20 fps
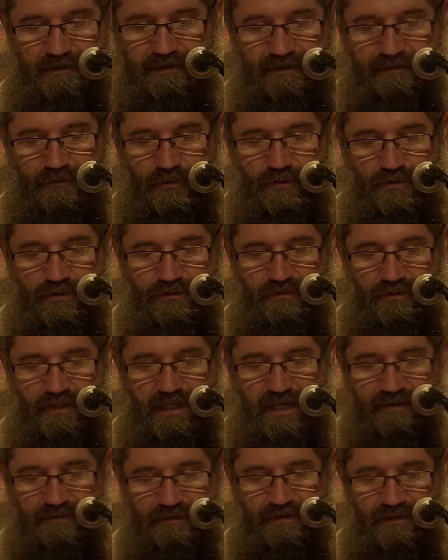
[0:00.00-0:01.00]
i wrócił
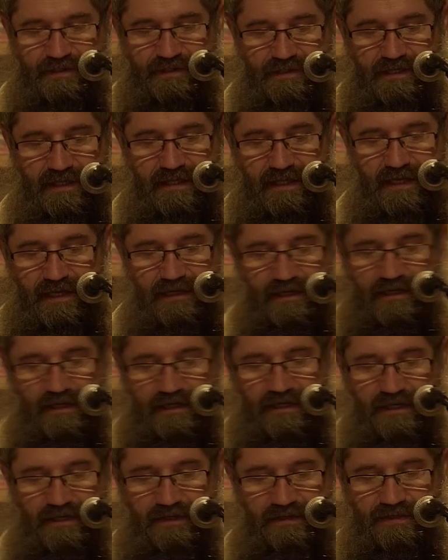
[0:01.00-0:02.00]
Dawid z
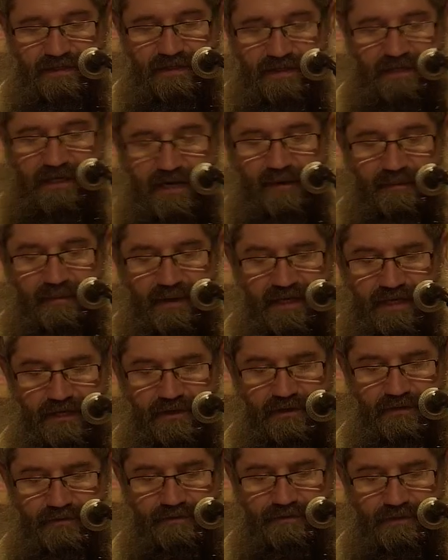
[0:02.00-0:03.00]
zadania klęskich
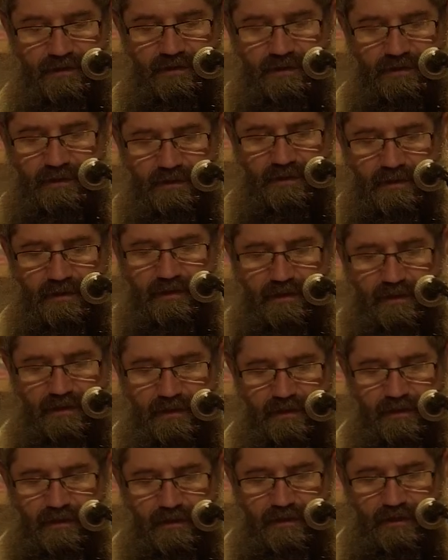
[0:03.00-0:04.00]
Amalekowi
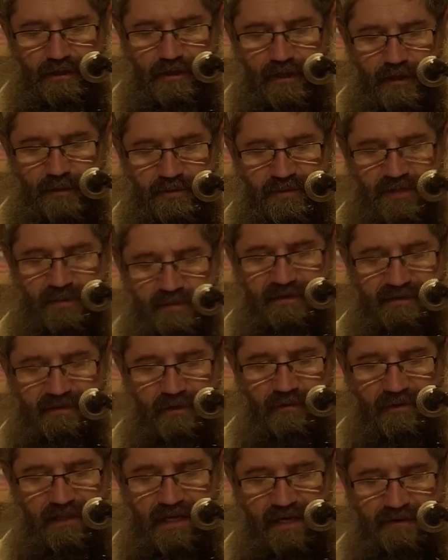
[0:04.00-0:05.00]
i
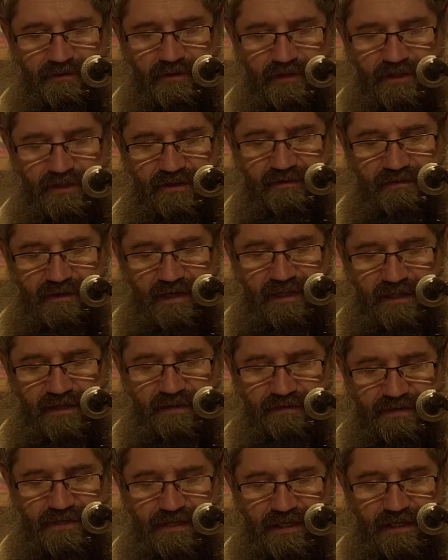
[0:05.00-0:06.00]
przebywał Dawid dwa
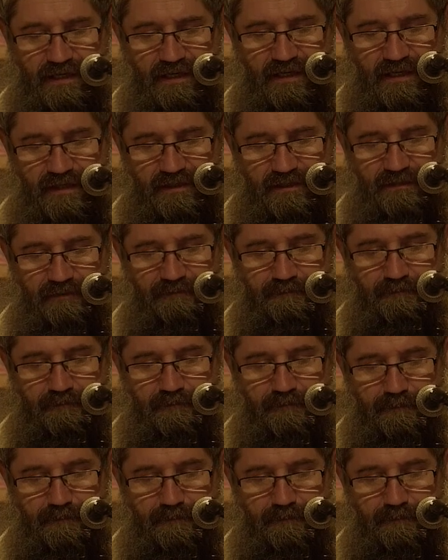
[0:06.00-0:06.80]
dni w Siklak.